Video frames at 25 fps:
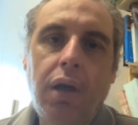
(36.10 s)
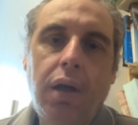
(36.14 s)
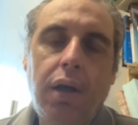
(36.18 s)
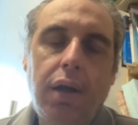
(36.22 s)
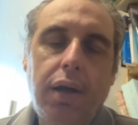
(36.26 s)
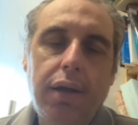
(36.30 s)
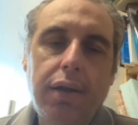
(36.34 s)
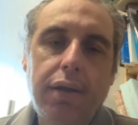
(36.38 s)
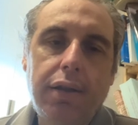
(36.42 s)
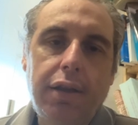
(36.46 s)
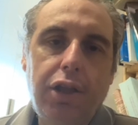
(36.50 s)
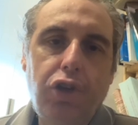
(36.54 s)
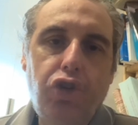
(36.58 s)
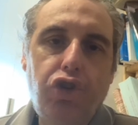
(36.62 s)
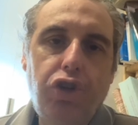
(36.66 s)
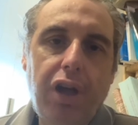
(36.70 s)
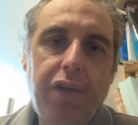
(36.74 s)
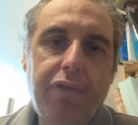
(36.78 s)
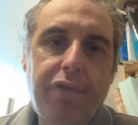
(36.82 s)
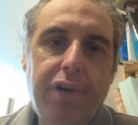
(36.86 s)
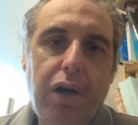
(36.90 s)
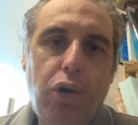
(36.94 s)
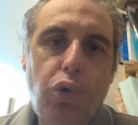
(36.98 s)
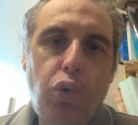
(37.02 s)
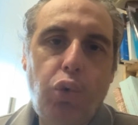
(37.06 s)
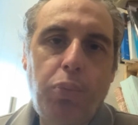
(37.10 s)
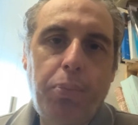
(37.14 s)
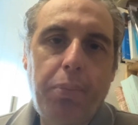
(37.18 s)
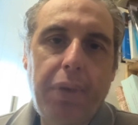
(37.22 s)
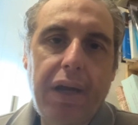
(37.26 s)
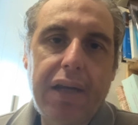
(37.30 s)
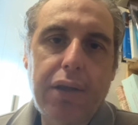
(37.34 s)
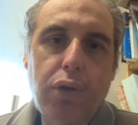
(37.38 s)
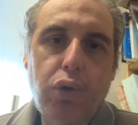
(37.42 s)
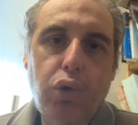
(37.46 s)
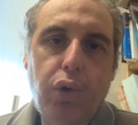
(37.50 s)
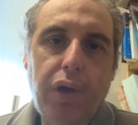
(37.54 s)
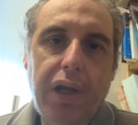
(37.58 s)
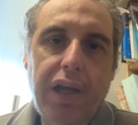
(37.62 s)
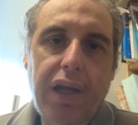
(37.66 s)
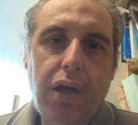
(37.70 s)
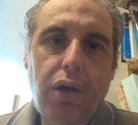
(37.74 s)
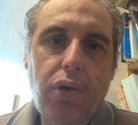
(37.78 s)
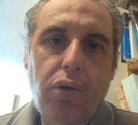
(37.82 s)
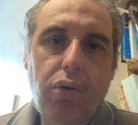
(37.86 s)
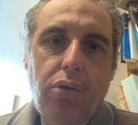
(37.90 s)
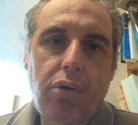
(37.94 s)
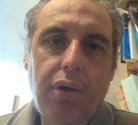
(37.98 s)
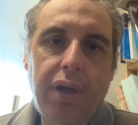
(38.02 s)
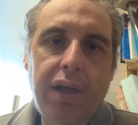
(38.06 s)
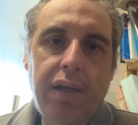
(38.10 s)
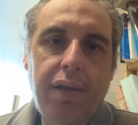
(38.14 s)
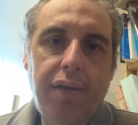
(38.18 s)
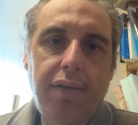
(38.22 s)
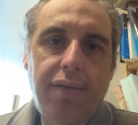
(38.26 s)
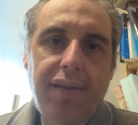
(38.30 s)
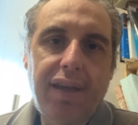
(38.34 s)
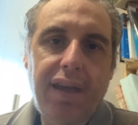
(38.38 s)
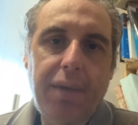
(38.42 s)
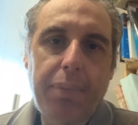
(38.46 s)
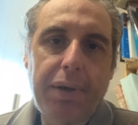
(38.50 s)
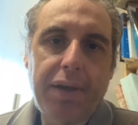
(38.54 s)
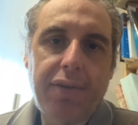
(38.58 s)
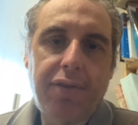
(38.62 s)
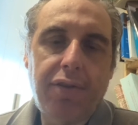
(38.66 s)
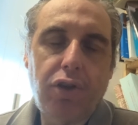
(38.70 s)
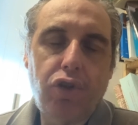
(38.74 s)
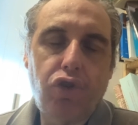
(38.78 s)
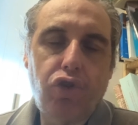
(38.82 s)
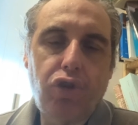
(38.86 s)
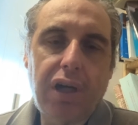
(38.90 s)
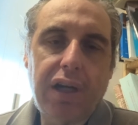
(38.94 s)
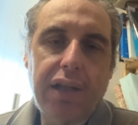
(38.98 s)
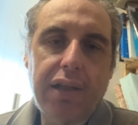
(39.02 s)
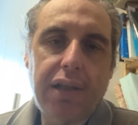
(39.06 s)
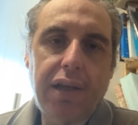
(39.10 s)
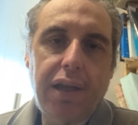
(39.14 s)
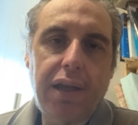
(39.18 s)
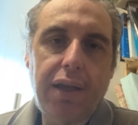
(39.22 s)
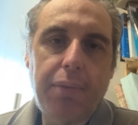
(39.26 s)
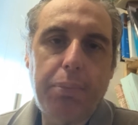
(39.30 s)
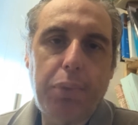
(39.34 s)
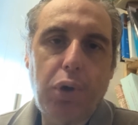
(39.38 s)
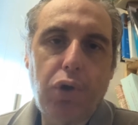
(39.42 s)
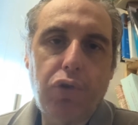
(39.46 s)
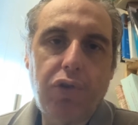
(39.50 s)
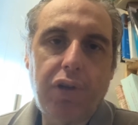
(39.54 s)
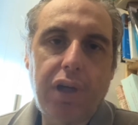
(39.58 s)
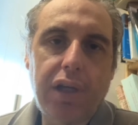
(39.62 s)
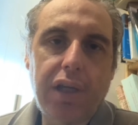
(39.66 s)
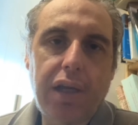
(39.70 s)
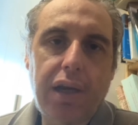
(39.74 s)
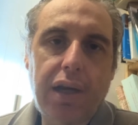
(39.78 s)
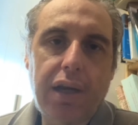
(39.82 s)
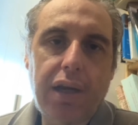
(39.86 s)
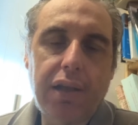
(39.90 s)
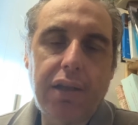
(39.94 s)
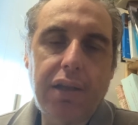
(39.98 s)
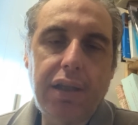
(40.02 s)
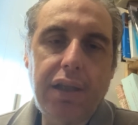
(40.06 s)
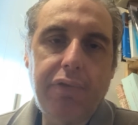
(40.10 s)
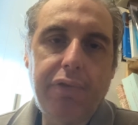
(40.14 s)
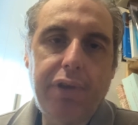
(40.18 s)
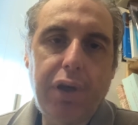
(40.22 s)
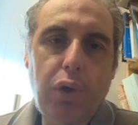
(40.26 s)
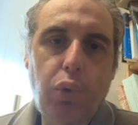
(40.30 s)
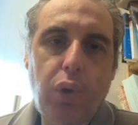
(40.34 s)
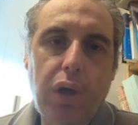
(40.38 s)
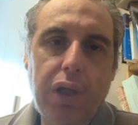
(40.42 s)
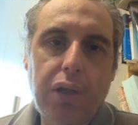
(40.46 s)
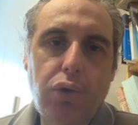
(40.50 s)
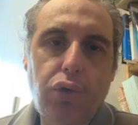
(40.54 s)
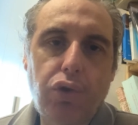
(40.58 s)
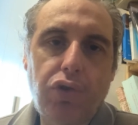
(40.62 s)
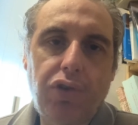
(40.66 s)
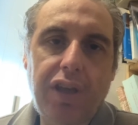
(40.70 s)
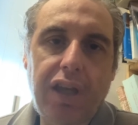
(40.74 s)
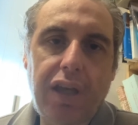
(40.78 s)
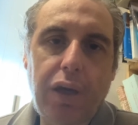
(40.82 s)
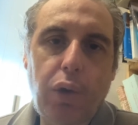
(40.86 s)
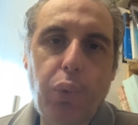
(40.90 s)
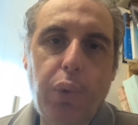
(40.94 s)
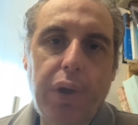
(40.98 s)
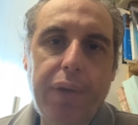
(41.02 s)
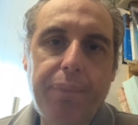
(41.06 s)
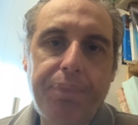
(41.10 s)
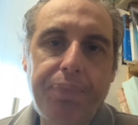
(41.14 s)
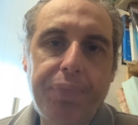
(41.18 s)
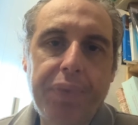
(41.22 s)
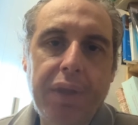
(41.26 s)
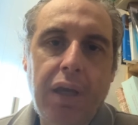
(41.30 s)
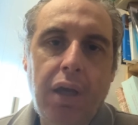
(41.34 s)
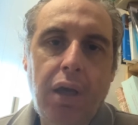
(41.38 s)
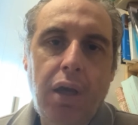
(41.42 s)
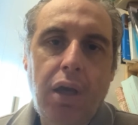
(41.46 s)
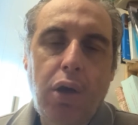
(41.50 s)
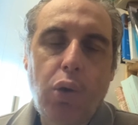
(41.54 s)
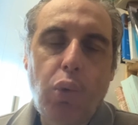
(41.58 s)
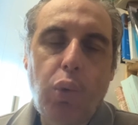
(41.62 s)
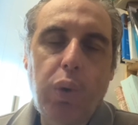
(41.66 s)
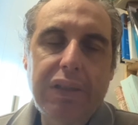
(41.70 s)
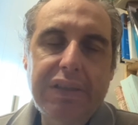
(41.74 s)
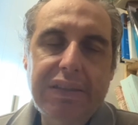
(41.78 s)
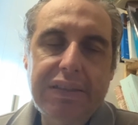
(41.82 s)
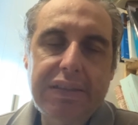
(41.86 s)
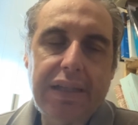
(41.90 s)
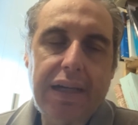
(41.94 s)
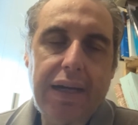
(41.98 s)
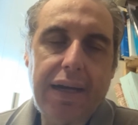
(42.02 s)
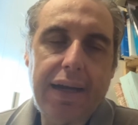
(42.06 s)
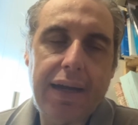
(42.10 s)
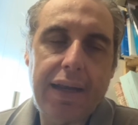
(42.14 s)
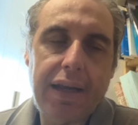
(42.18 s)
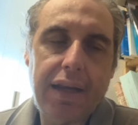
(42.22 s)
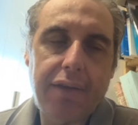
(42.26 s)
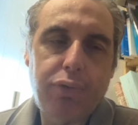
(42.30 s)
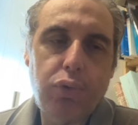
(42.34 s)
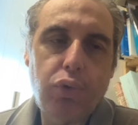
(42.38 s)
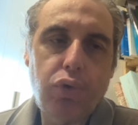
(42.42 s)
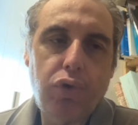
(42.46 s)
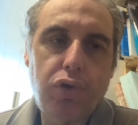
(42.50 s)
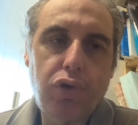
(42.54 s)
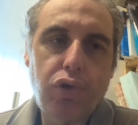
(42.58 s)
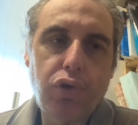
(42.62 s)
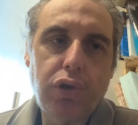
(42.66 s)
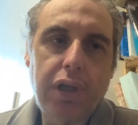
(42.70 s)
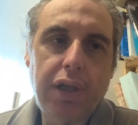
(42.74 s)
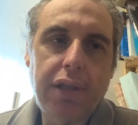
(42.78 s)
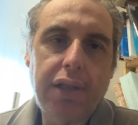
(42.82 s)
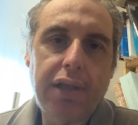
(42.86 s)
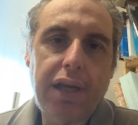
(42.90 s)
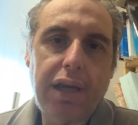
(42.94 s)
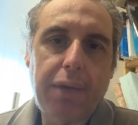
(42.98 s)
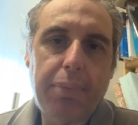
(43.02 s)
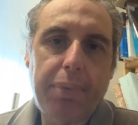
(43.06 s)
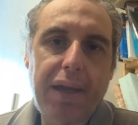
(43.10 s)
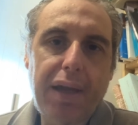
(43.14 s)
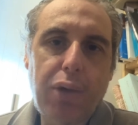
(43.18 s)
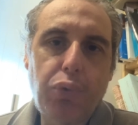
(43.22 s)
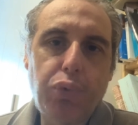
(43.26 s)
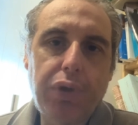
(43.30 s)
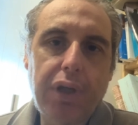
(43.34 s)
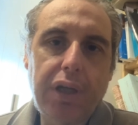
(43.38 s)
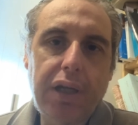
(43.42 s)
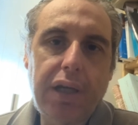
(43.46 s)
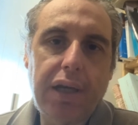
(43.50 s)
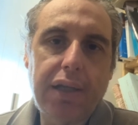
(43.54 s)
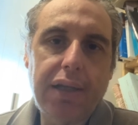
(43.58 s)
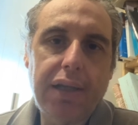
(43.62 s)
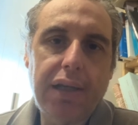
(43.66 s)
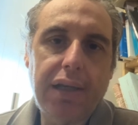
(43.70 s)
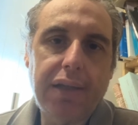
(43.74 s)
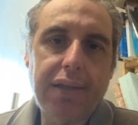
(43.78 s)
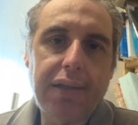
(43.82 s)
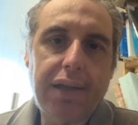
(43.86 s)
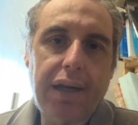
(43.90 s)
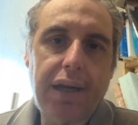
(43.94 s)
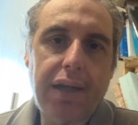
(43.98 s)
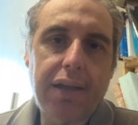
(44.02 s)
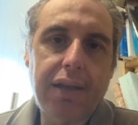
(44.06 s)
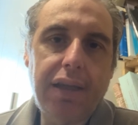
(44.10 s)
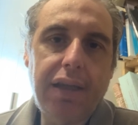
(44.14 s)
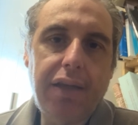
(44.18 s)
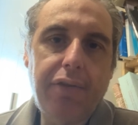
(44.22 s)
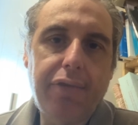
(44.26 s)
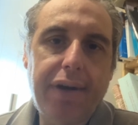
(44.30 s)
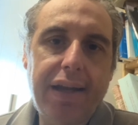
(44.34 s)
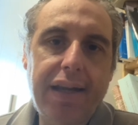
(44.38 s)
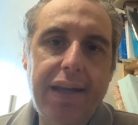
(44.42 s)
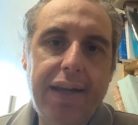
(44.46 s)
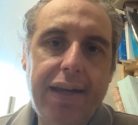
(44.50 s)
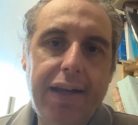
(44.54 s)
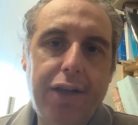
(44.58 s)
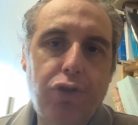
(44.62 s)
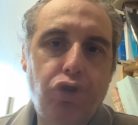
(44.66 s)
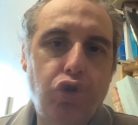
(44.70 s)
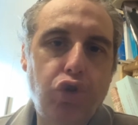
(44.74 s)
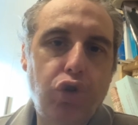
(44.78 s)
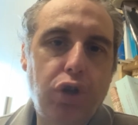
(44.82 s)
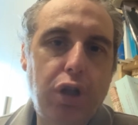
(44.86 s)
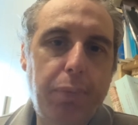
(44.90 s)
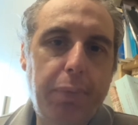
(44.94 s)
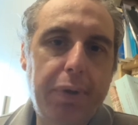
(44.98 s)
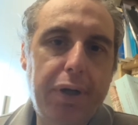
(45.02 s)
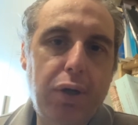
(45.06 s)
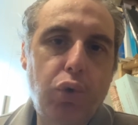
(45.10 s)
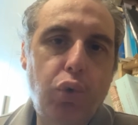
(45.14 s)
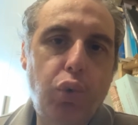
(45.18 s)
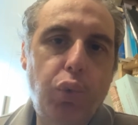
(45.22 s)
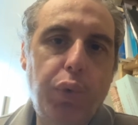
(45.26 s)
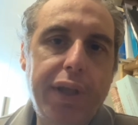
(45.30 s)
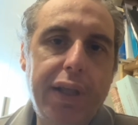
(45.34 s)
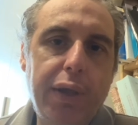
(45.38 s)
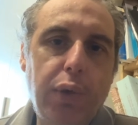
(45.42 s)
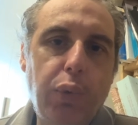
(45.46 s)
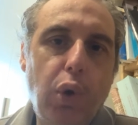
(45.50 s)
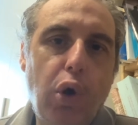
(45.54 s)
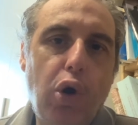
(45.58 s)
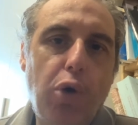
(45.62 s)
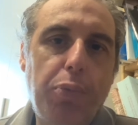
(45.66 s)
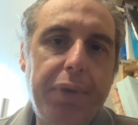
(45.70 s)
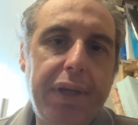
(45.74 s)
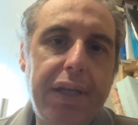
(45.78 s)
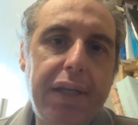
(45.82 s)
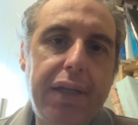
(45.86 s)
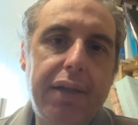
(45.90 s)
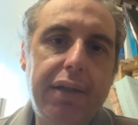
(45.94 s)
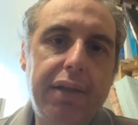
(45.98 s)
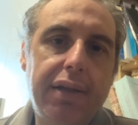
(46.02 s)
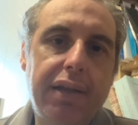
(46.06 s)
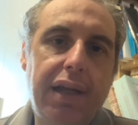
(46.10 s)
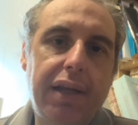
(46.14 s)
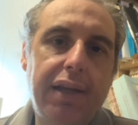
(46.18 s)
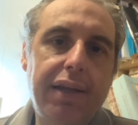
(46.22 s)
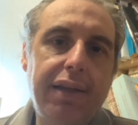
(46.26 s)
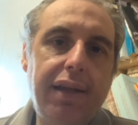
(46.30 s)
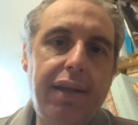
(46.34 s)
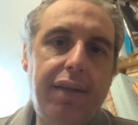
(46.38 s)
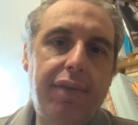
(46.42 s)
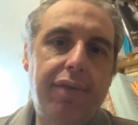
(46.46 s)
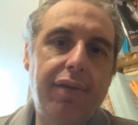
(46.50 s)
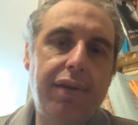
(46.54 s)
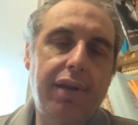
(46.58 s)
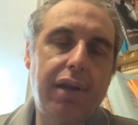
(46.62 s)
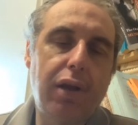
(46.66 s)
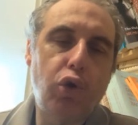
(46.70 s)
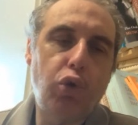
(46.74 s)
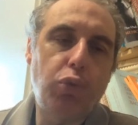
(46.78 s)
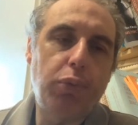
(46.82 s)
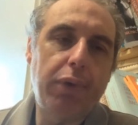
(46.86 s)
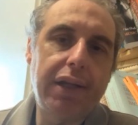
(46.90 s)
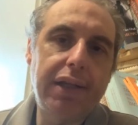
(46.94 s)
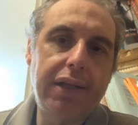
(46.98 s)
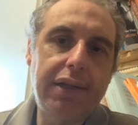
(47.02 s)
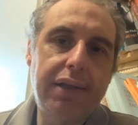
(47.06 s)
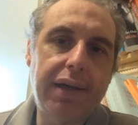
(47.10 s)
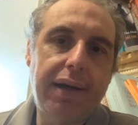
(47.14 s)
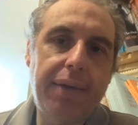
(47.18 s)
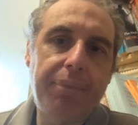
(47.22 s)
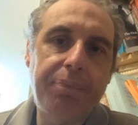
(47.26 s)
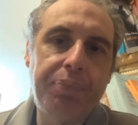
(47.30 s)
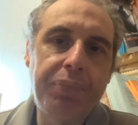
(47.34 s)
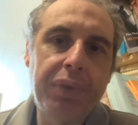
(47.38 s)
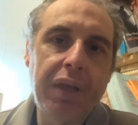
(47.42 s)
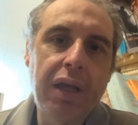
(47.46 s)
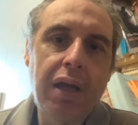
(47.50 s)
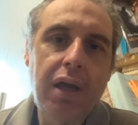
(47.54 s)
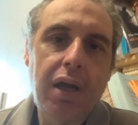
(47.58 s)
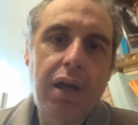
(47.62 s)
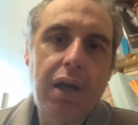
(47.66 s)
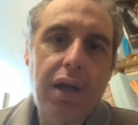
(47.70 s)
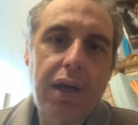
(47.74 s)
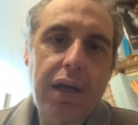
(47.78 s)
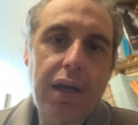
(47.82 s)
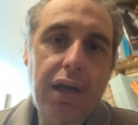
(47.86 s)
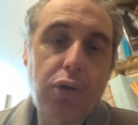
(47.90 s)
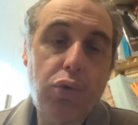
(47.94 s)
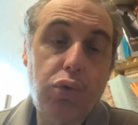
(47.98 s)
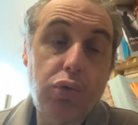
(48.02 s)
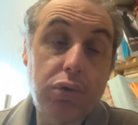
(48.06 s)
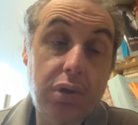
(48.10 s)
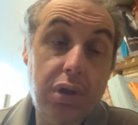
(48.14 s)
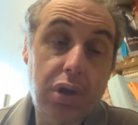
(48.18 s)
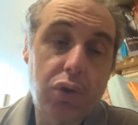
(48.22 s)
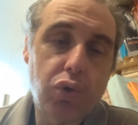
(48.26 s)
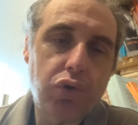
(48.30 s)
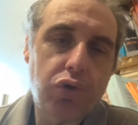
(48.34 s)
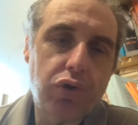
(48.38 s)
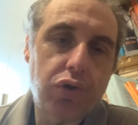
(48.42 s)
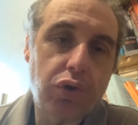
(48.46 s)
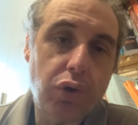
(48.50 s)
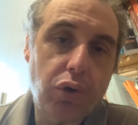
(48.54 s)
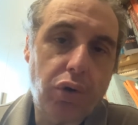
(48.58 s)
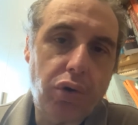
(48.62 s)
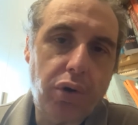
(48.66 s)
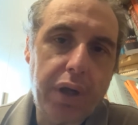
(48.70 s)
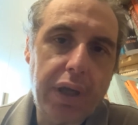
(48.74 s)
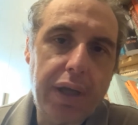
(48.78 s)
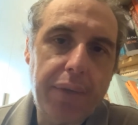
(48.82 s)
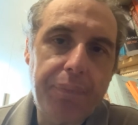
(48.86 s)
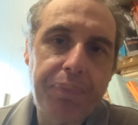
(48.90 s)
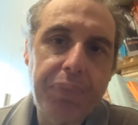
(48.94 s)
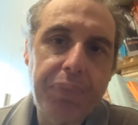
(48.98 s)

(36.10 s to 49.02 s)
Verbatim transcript: Diceva Umberto Eco in sé passeggiate nei boschi narrativi quanto segue. Questa è la funzione terapeutica della narrativa e la ragione per cui gli uomini, dall'inizio dell'umanità, raccontano storie,